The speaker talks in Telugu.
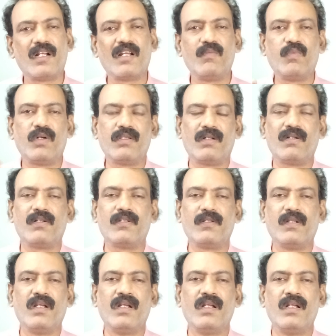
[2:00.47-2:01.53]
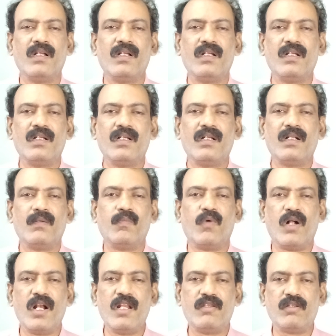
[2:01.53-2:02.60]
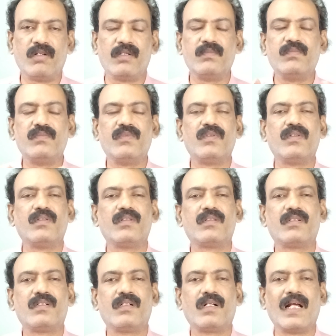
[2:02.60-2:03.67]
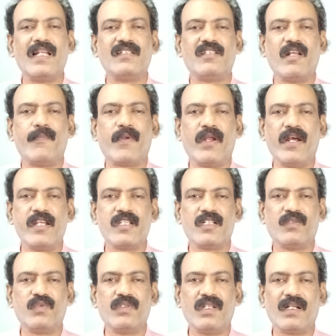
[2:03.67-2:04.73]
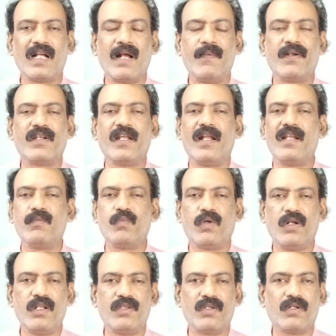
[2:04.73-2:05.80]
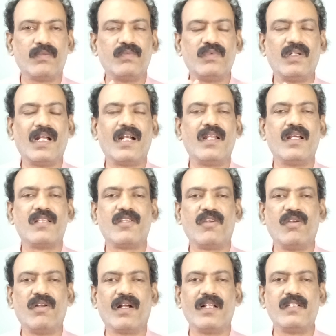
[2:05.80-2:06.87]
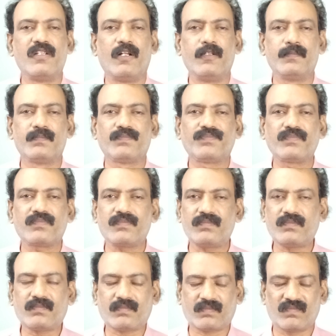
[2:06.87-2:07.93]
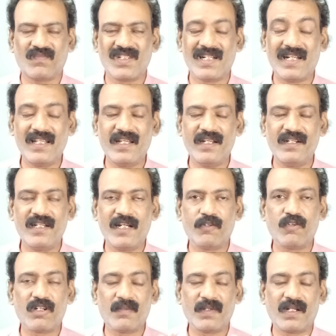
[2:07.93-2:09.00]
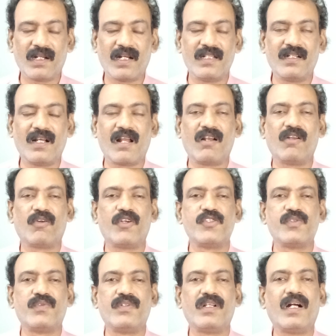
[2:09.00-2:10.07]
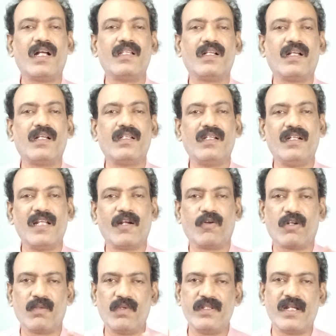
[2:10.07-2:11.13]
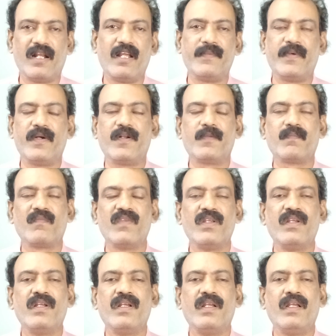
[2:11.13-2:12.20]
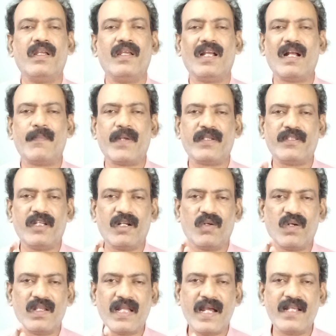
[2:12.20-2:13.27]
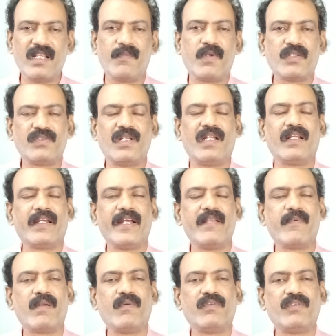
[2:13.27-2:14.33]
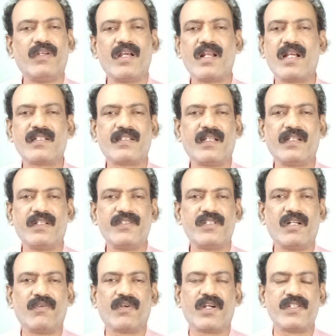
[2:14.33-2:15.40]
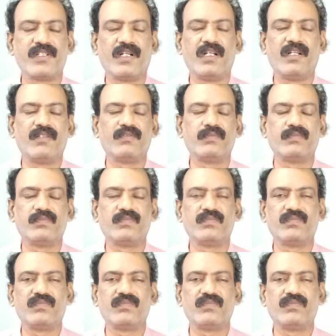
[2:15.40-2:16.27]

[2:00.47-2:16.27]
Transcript: అటే పోతాడు మోడీతో కలిస్తే ప్రయోజనం ఉంది కాబట్టి అని మోడీతో ఎన్డీఏ త్రీలో కలిశాడు అదే ఇండియా కూటమి కనుక అధికారంలోకి వచ్చి ఉంటే అది ఇండియా కూటమిలో జాయిన్ అయిపోయాడు ఇక ప్రత్యేక హోదా అయితే ప్రస్తుతానికి కేంద్ర ప్రభుత్వం ఏ రాష్ట్రానికి ఇచ్చే అవకాశాలు లేవు